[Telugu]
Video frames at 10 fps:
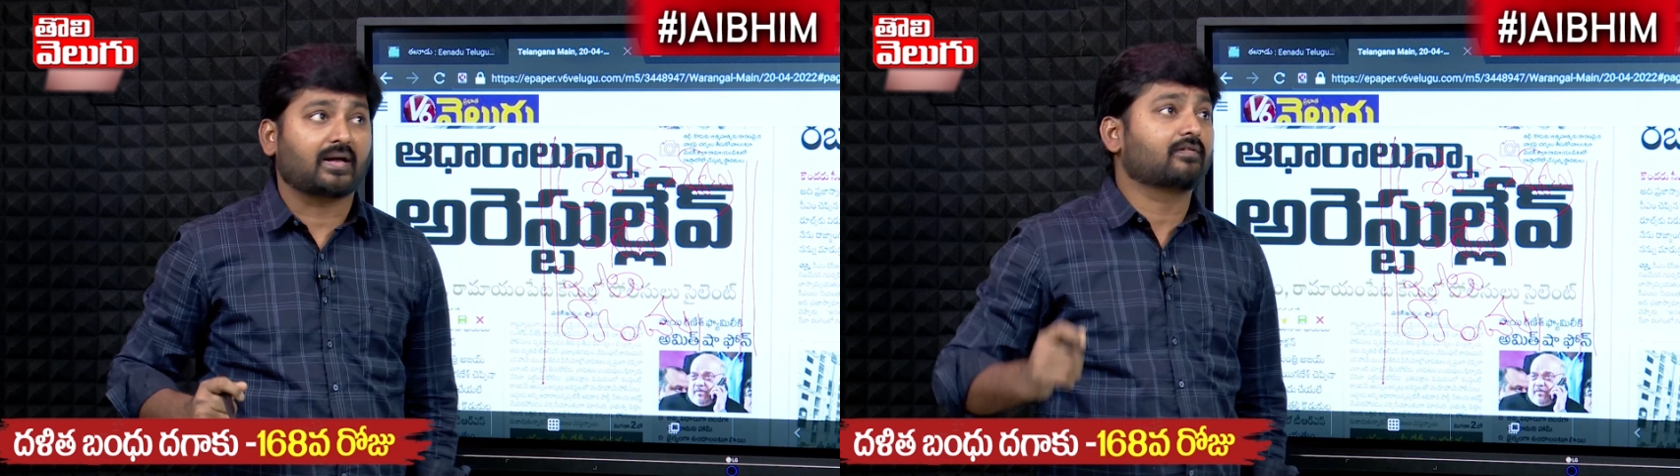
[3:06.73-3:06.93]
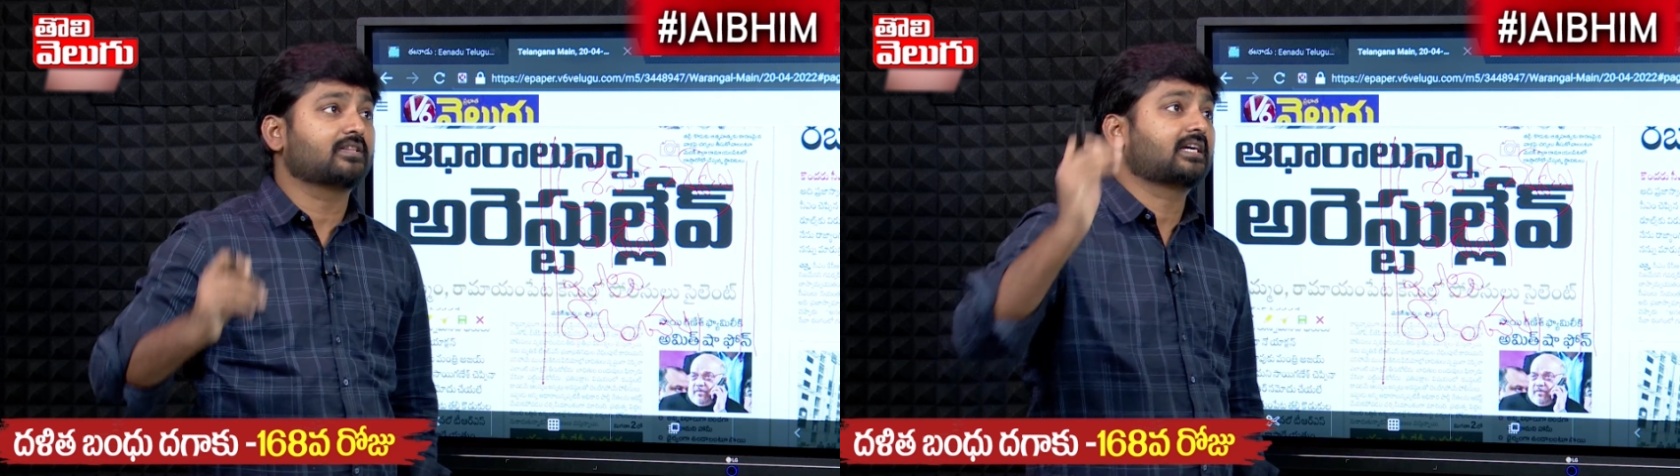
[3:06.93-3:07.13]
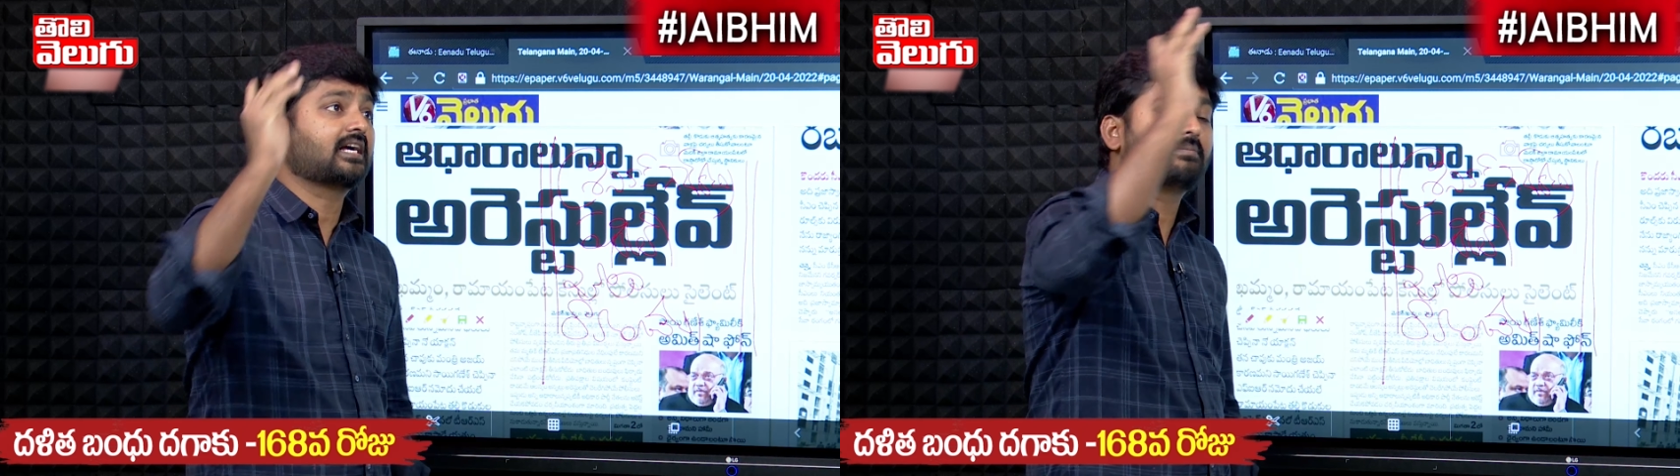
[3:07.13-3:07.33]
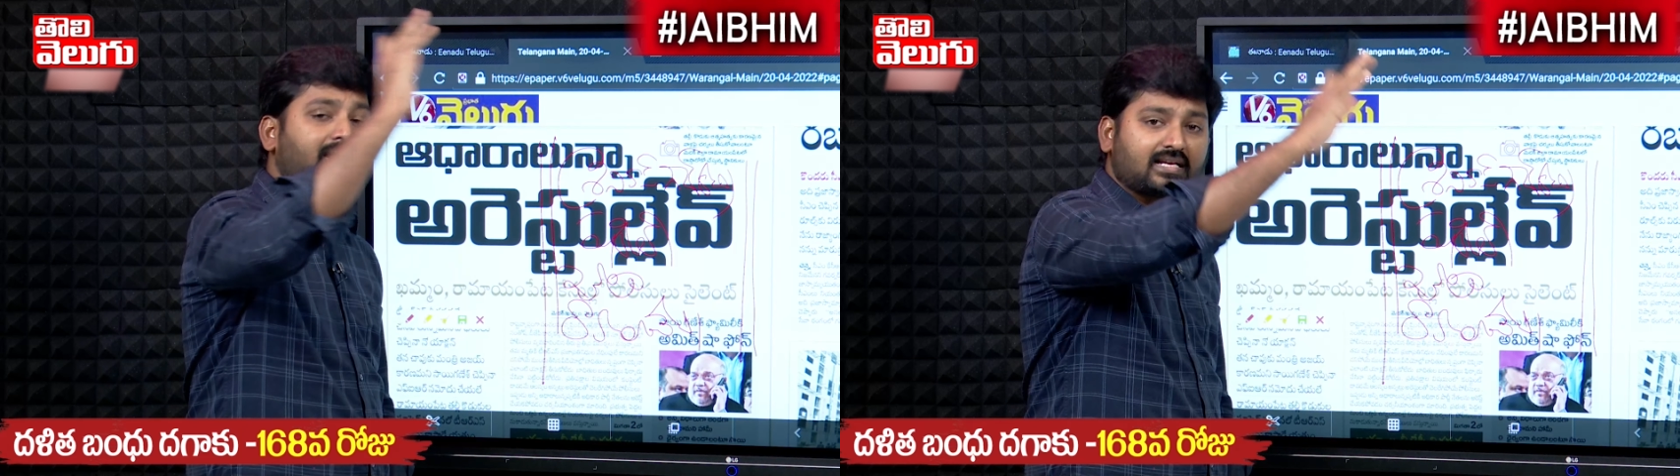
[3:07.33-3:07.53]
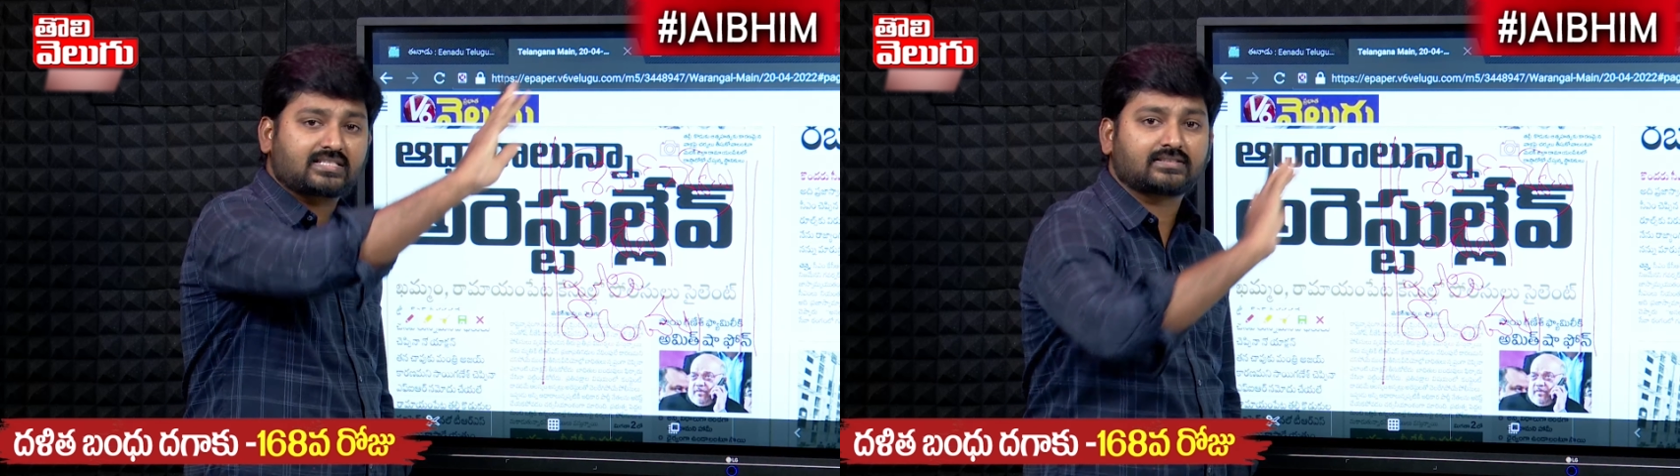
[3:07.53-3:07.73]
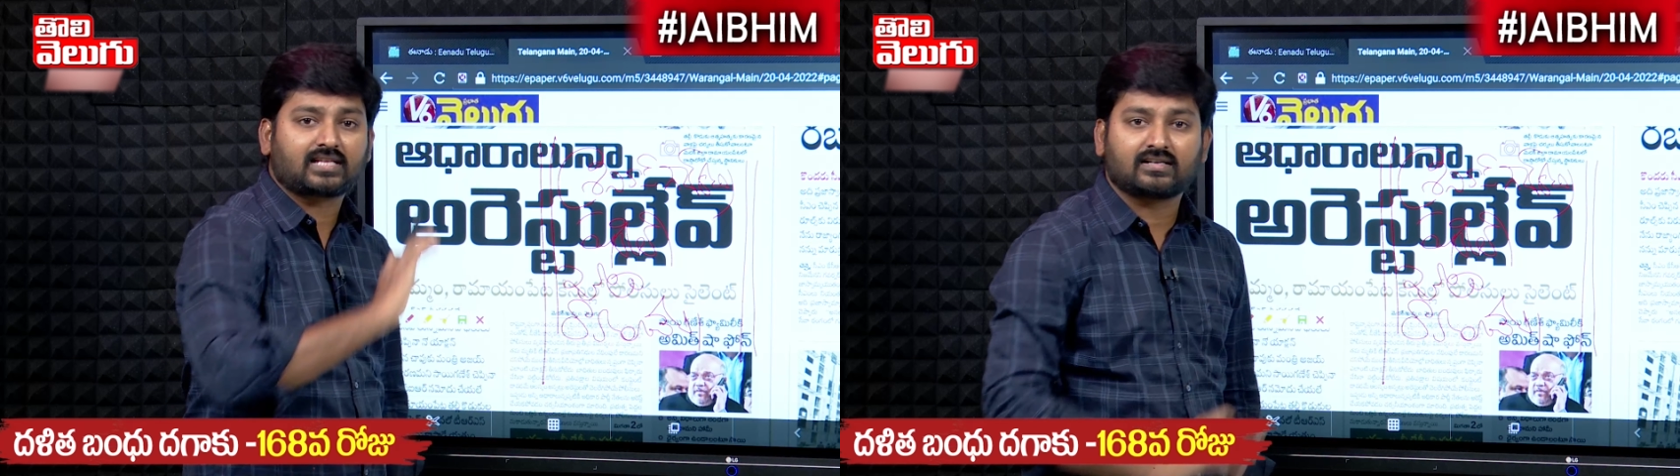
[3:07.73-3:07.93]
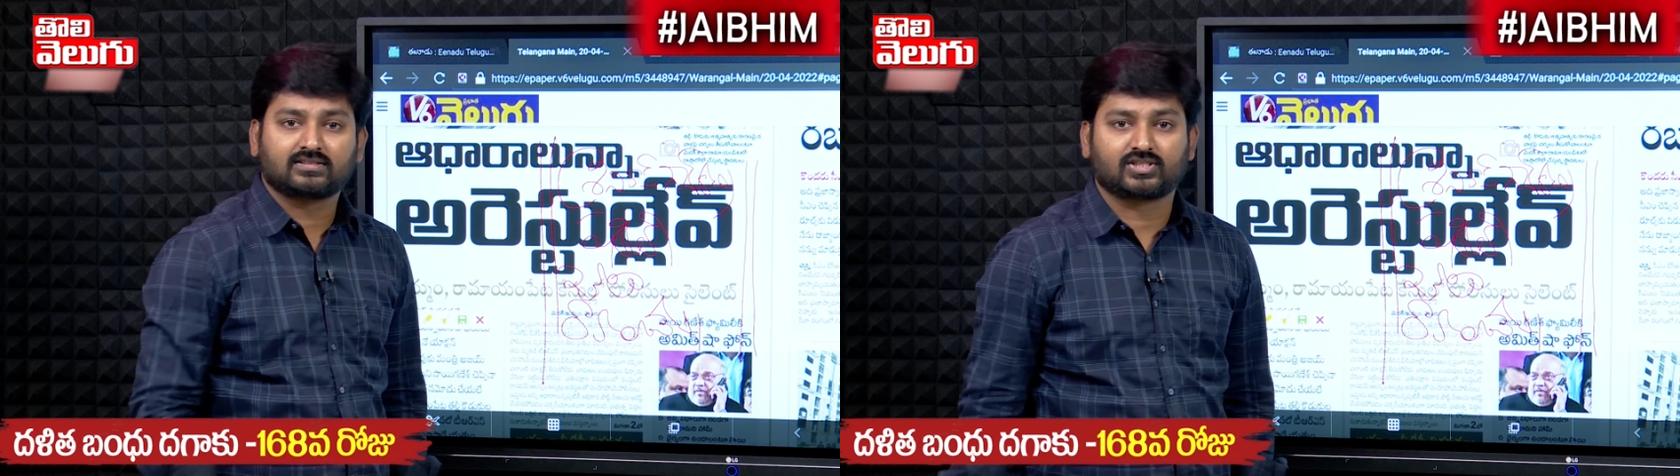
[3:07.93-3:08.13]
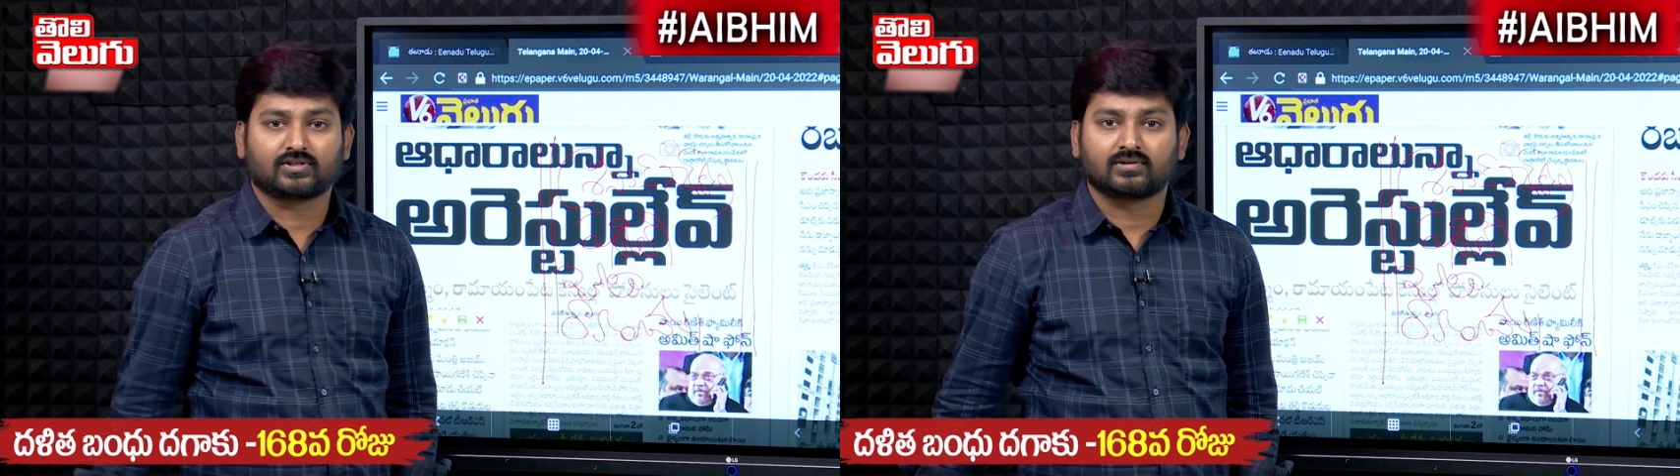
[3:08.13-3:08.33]
బలవంతంగా మహారాష్ట్రకి
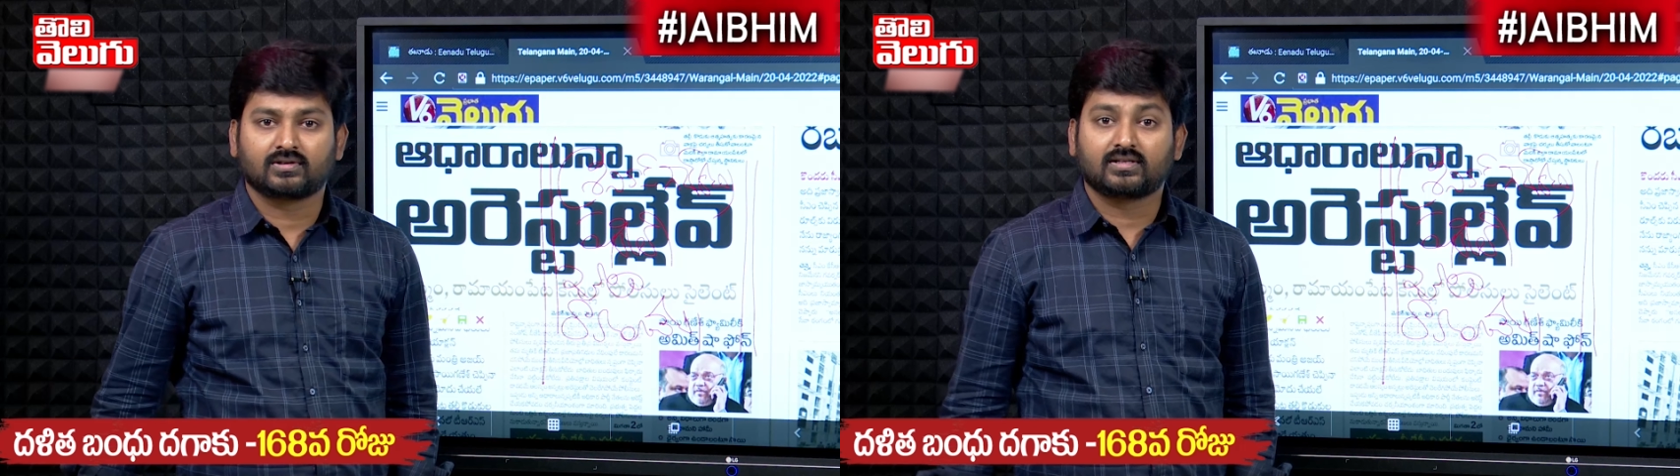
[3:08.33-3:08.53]
తరలించారు